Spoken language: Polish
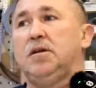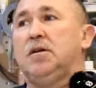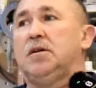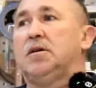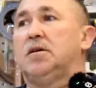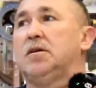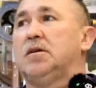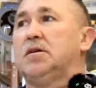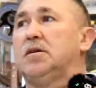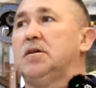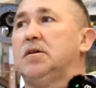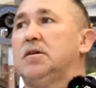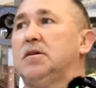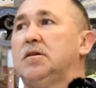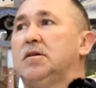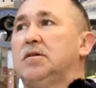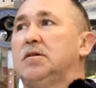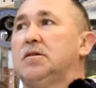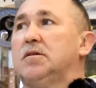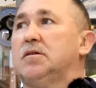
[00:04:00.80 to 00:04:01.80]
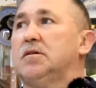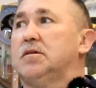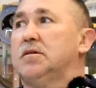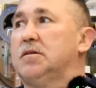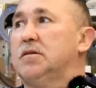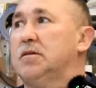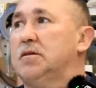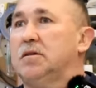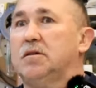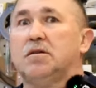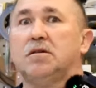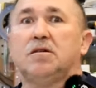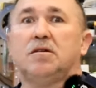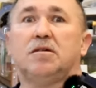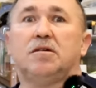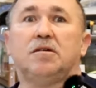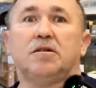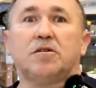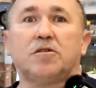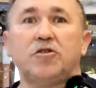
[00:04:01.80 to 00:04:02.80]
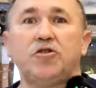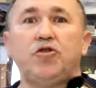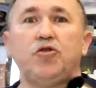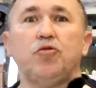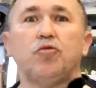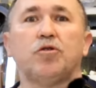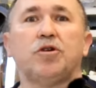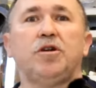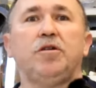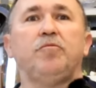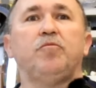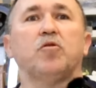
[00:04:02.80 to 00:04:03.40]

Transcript: e, kciuki,